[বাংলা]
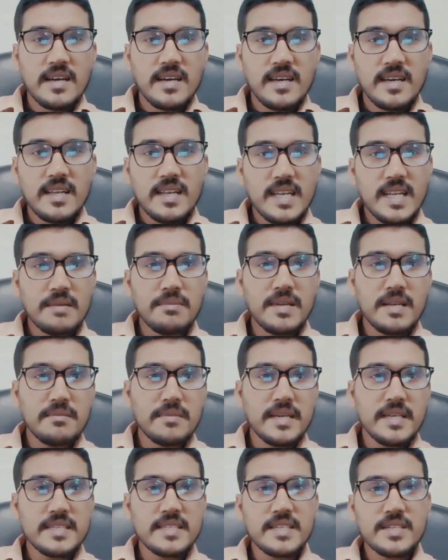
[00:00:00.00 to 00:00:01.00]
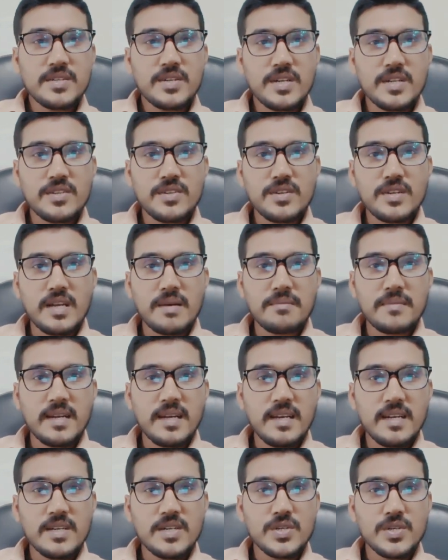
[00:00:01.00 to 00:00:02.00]
লেভেল মেনটেন করার জন্য আমরা
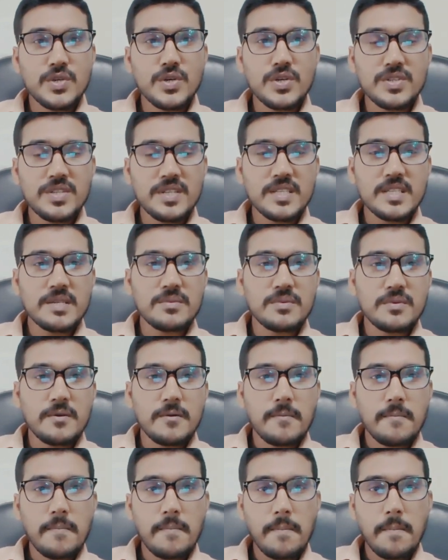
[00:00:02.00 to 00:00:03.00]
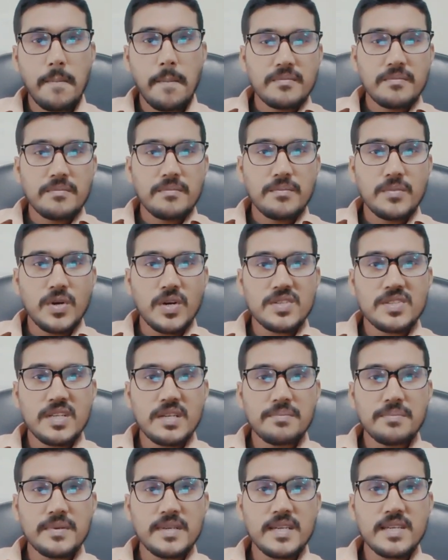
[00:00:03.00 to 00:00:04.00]
ডোজিং দেব বক্সের
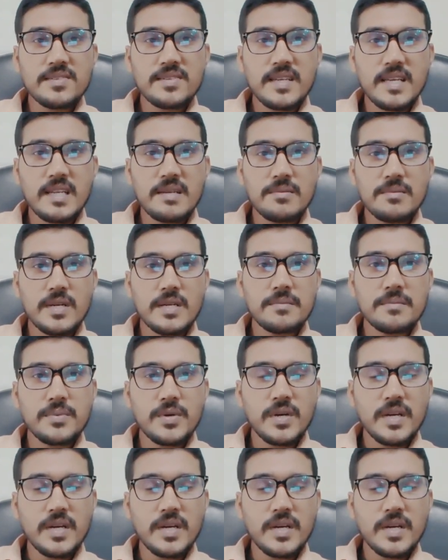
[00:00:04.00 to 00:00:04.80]
পিএস ইলেভেন পয়েন্ট